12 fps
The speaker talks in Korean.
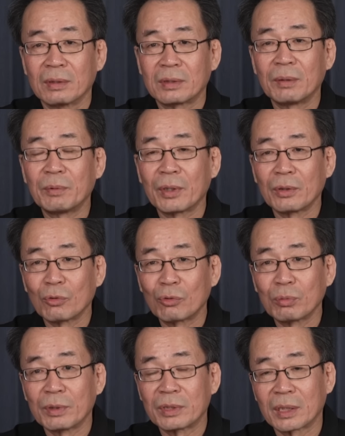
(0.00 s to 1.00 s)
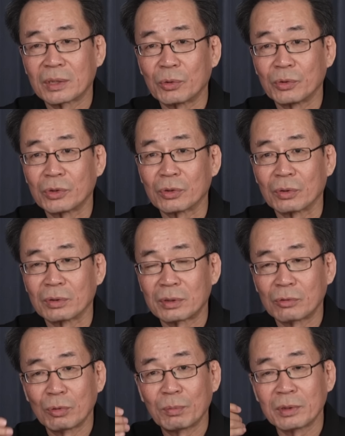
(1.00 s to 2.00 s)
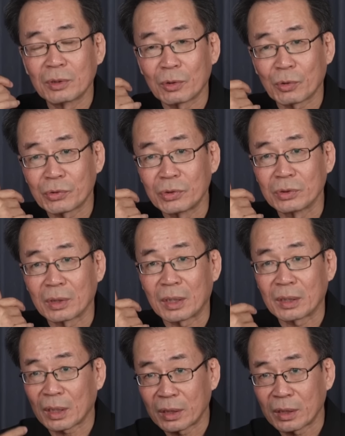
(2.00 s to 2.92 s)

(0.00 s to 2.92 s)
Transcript: 새벽에도 두 번 찾아오시오. 두 번 걸어오신 줄 알아. 이게 다